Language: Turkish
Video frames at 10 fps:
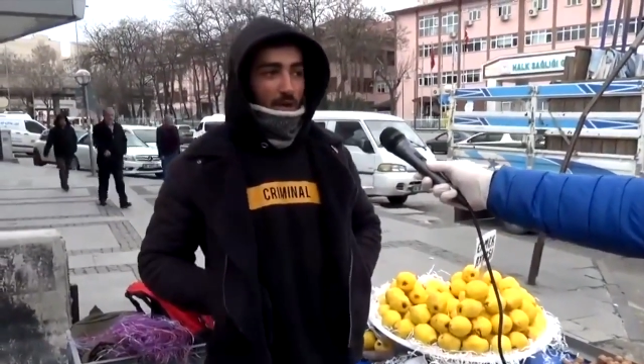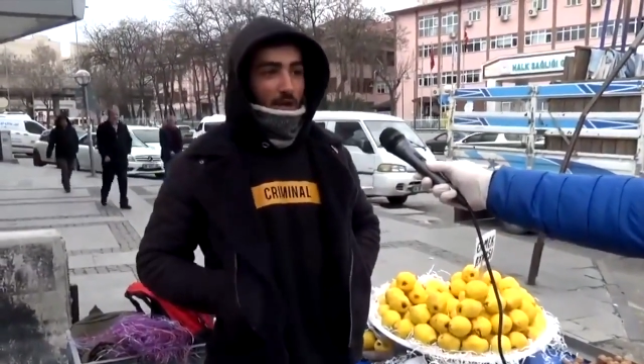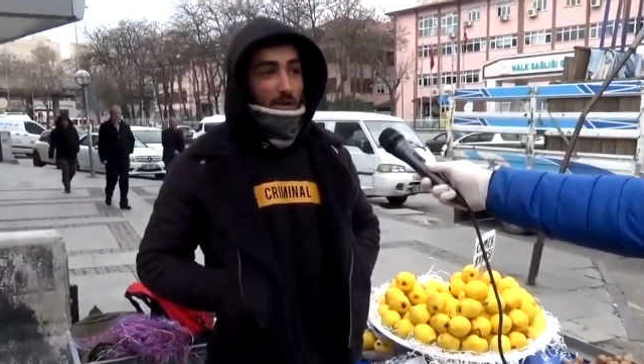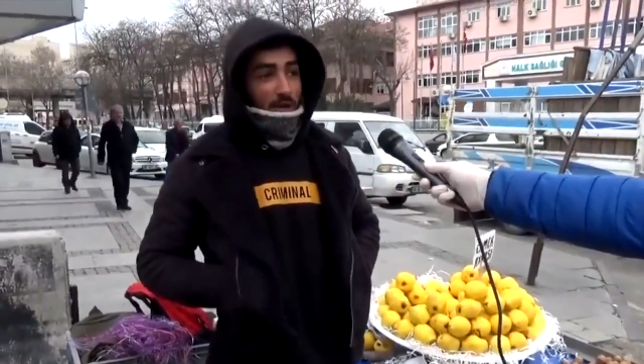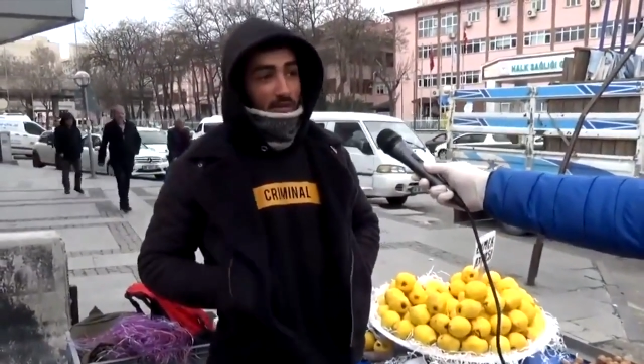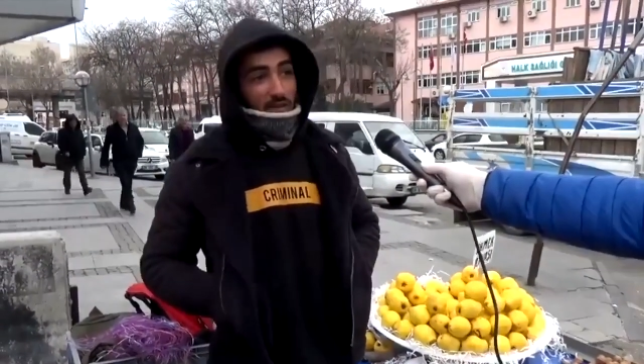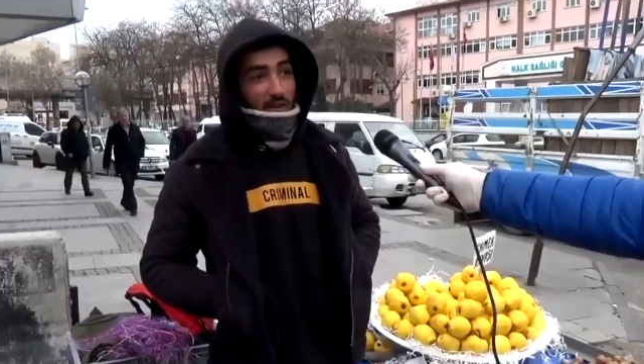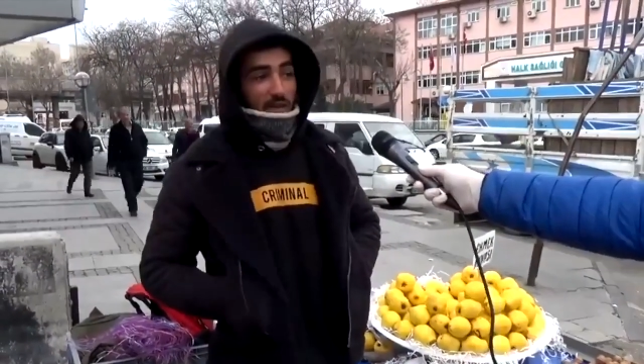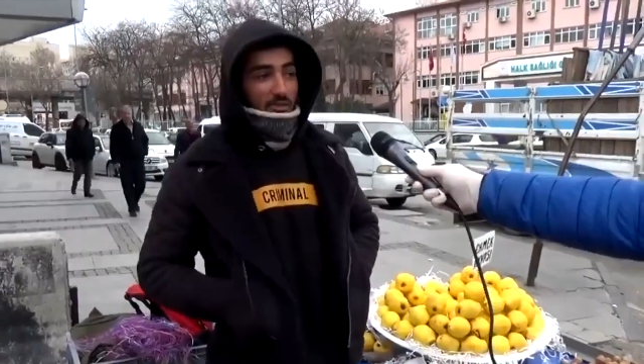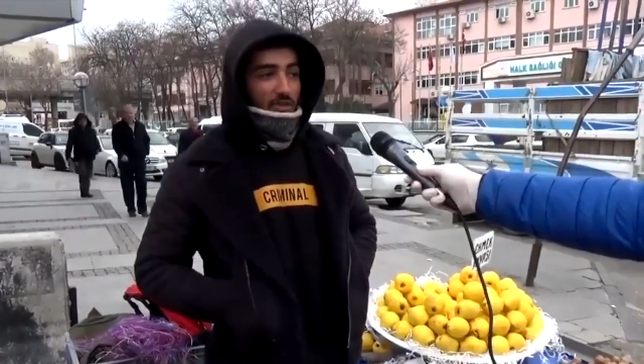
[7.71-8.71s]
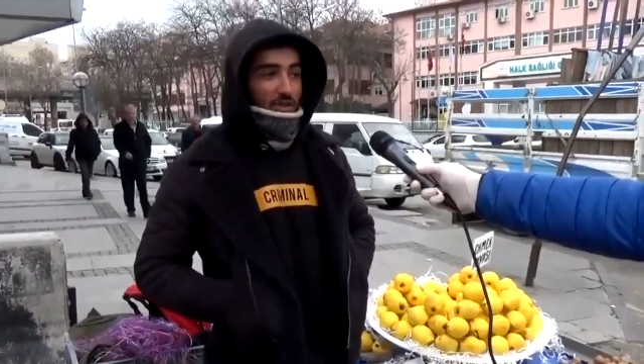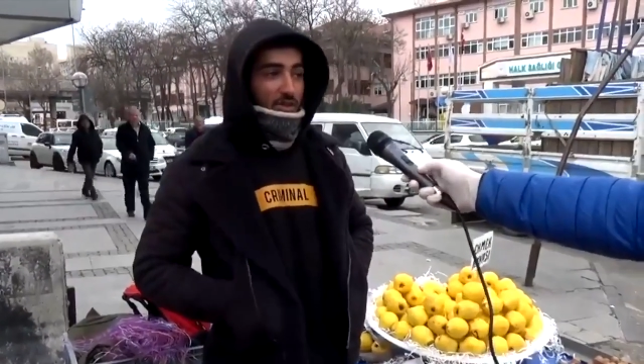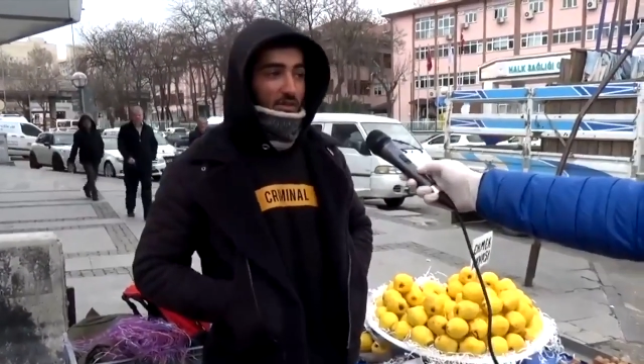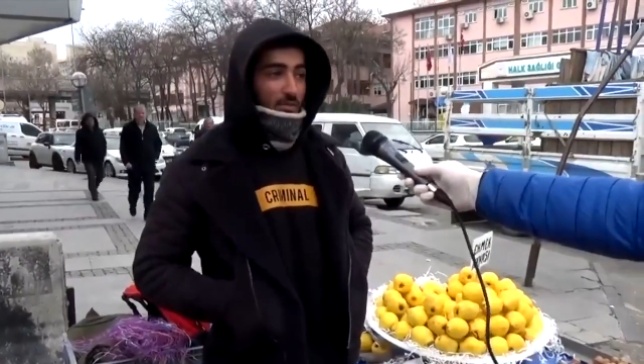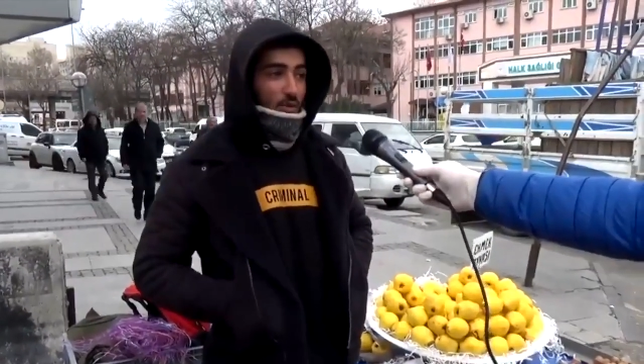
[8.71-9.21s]
Yarın askere gidecek,
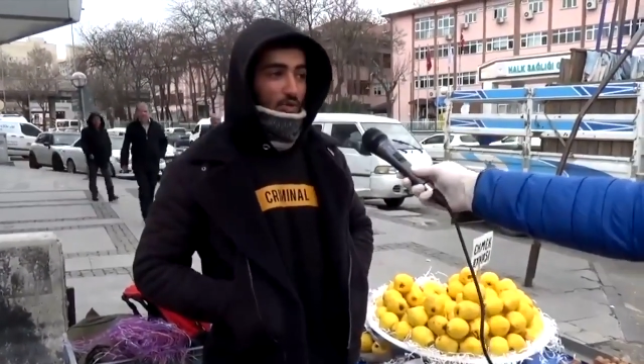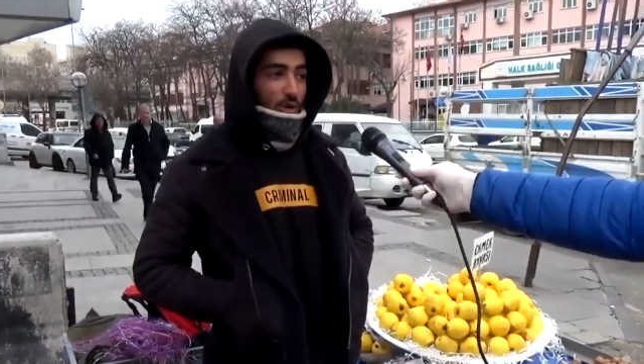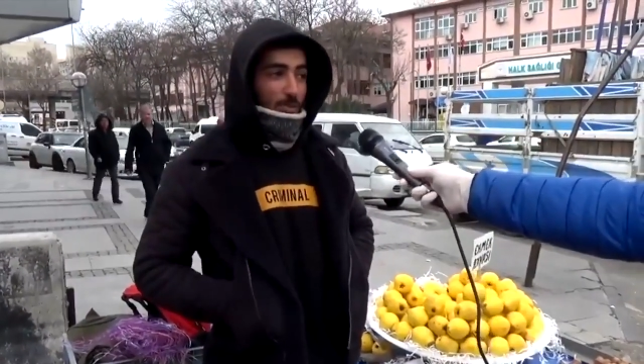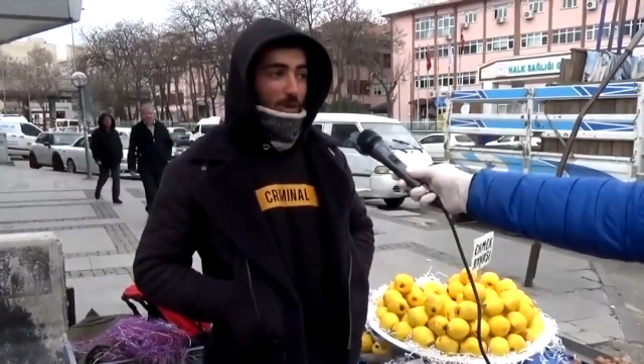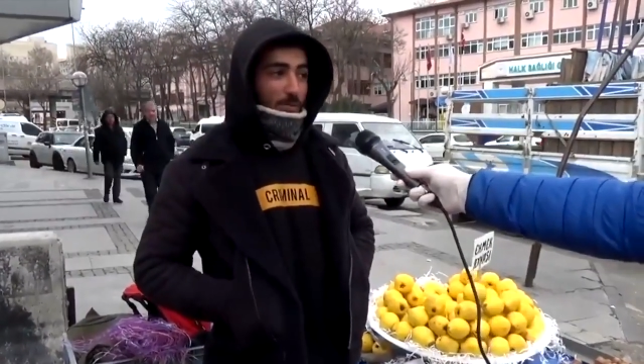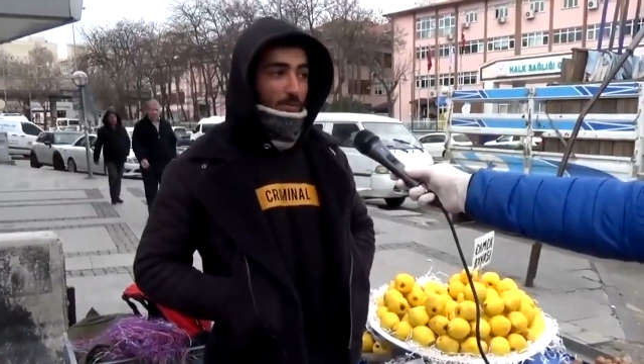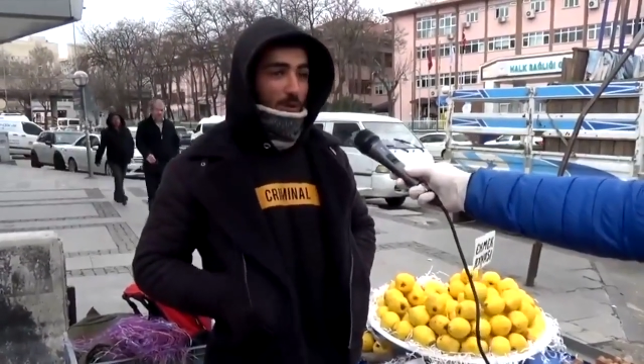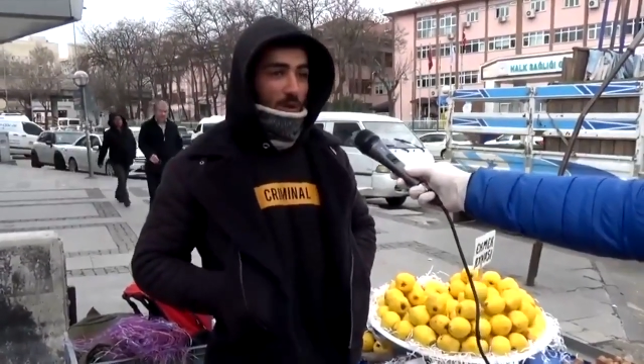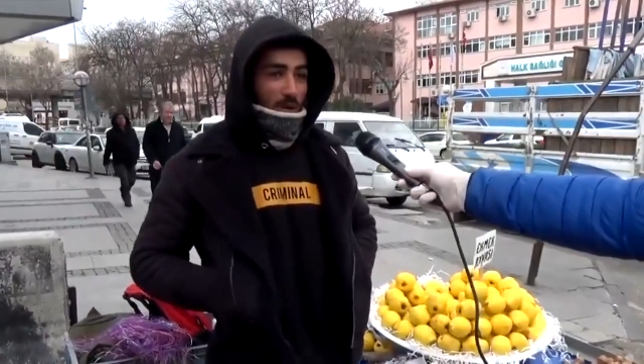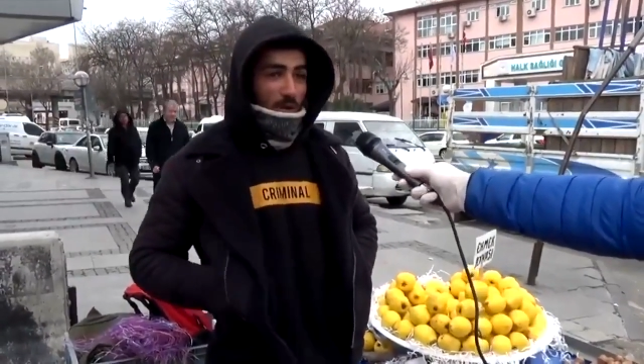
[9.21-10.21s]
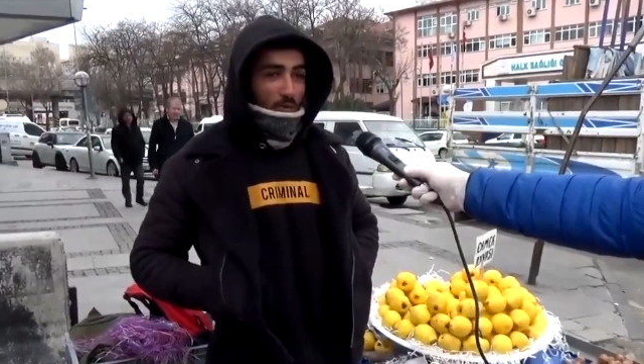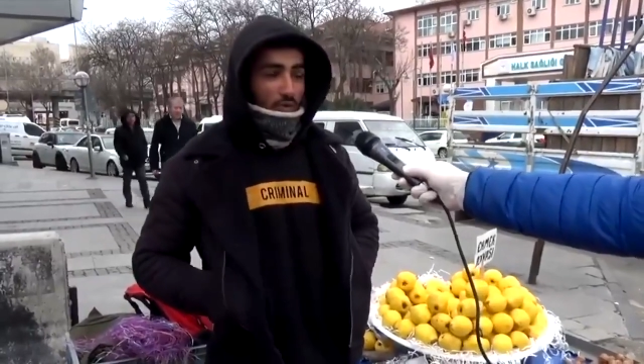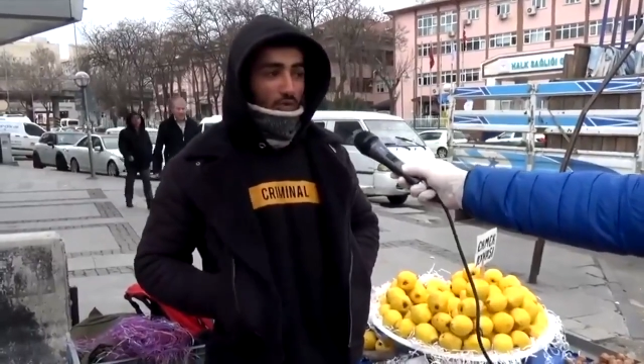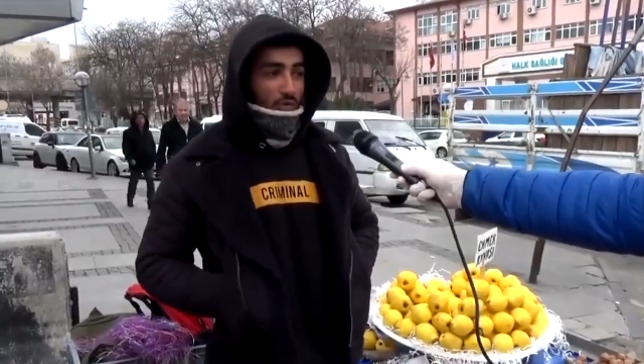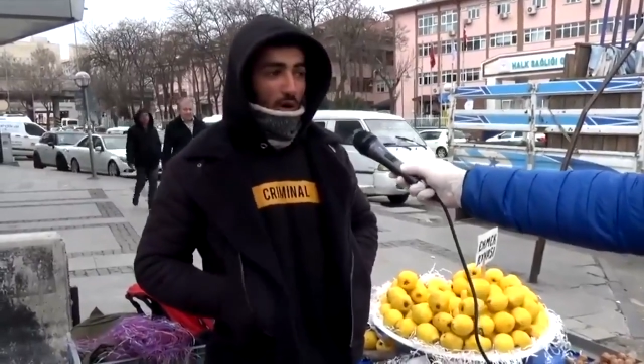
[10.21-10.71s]
teslim olacak. Benim
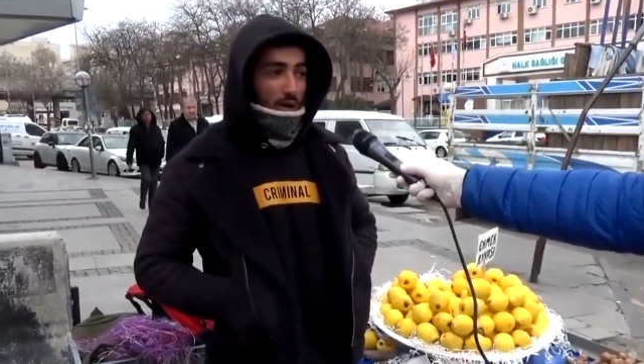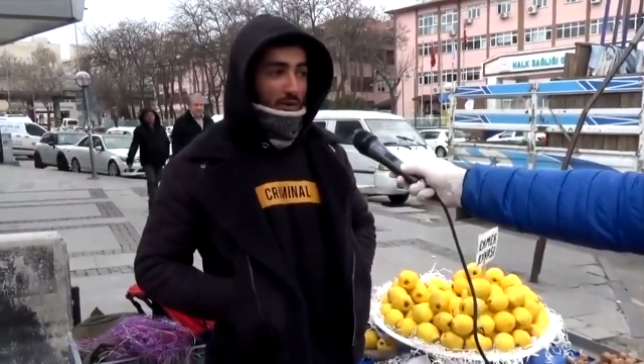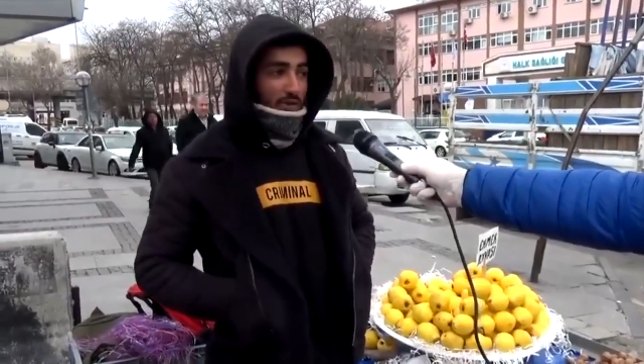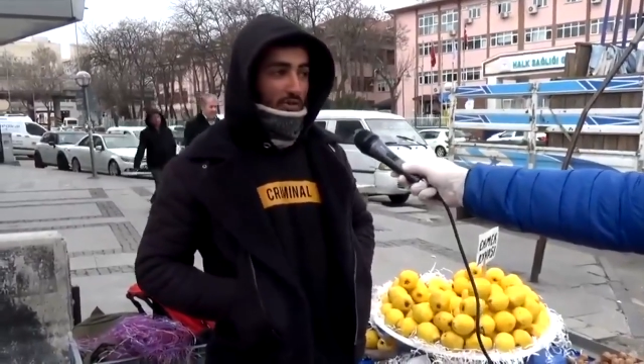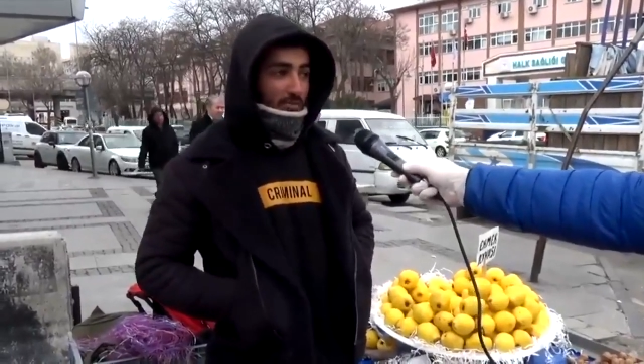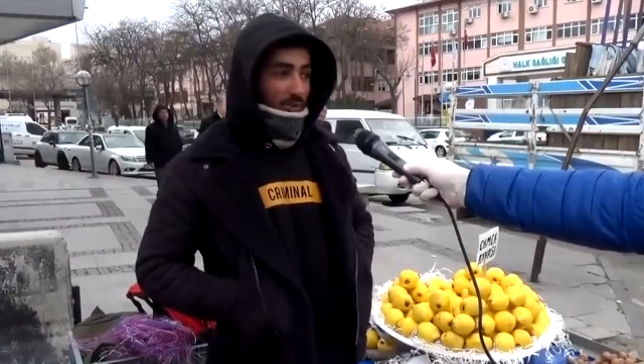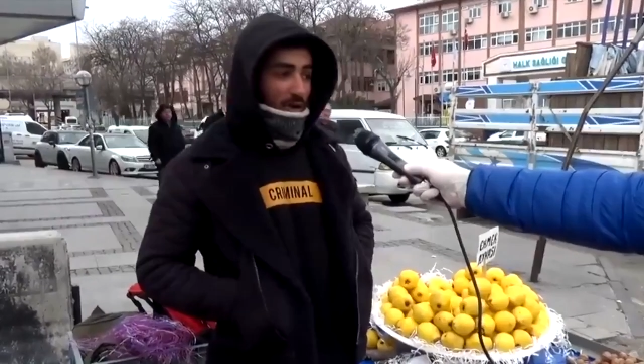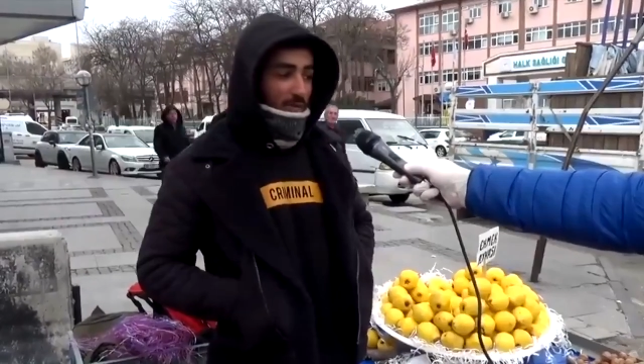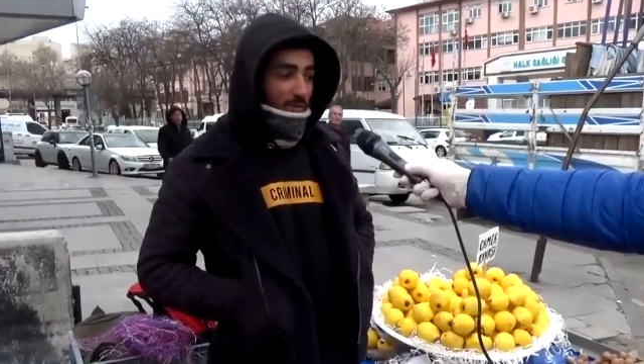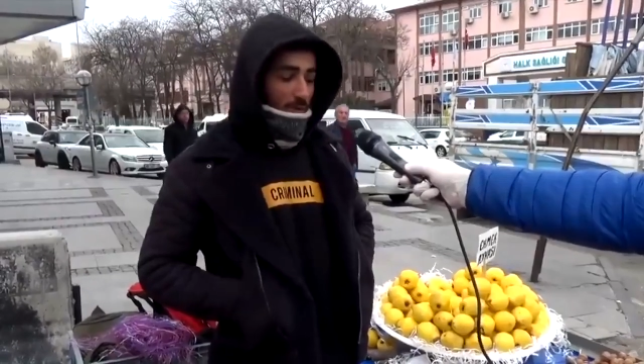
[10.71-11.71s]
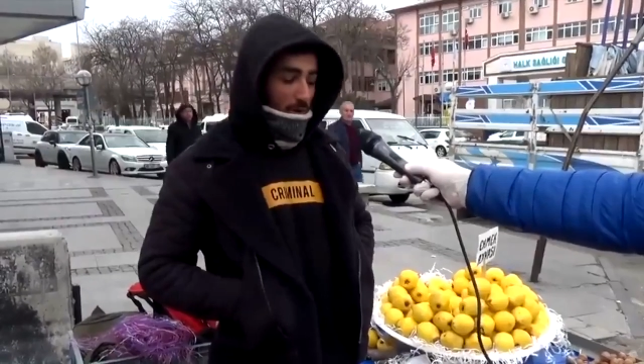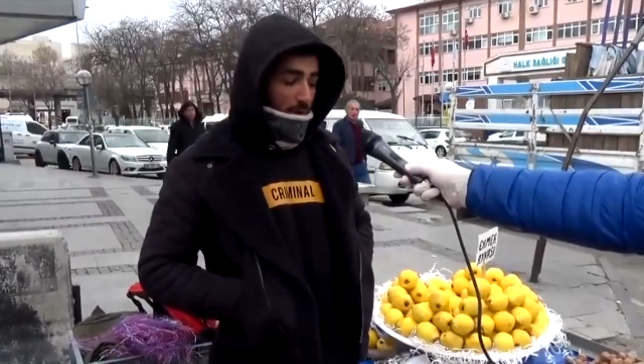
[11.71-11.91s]
küçük kardeşim var.